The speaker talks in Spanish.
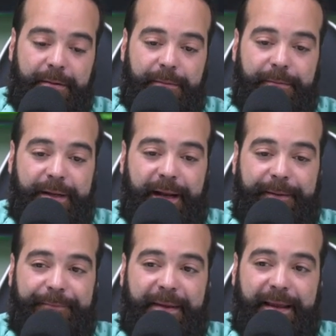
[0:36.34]

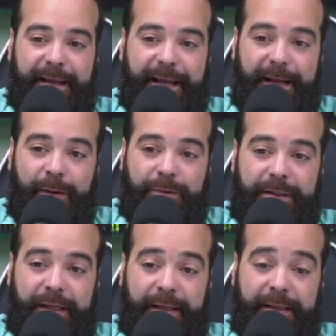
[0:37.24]
Miren,
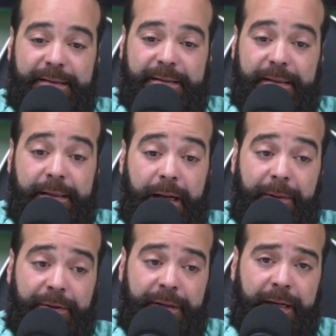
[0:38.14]
ustedes y la
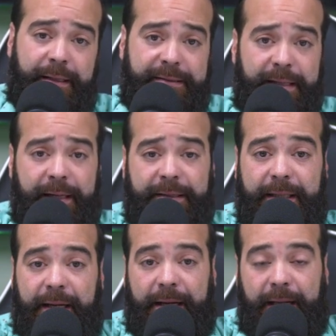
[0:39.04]
mayoría que siguen este
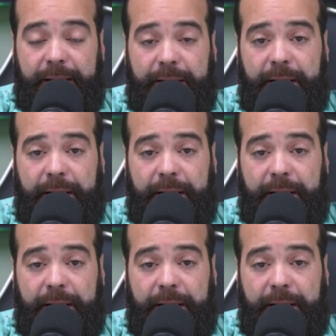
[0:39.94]
canal,